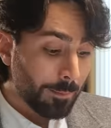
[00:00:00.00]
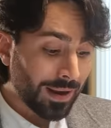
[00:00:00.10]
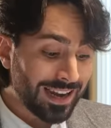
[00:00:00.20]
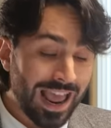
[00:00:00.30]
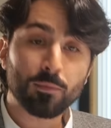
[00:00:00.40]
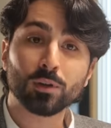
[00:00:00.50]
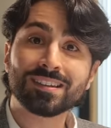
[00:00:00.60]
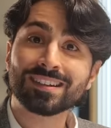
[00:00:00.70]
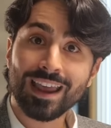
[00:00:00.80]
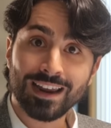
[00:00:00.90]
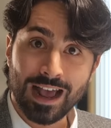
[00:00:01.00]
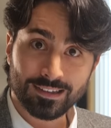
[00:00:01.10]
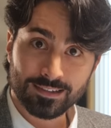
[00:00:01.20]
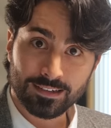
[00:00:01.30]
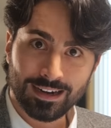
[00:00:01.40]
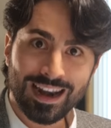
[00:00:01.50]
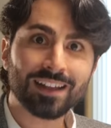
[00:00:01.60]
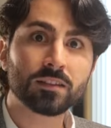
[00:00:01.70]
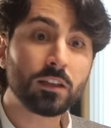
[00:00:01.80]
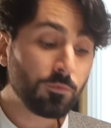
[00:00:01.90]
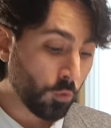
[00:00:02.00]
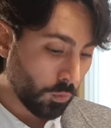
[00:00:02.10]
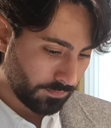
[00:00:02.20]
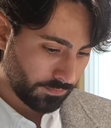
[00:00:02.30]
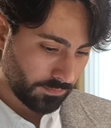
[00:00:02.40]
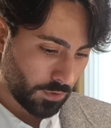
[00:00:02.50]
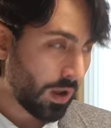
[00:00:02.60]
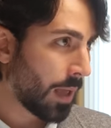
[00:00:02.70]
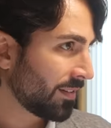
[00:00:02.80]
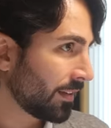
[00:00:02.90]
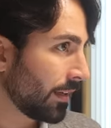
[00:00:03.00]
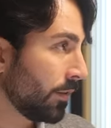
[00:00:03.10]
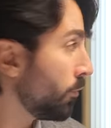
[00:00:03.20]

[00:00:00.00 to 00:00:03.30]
Parliamo di Sky Glass, la TV. No? Hai presente la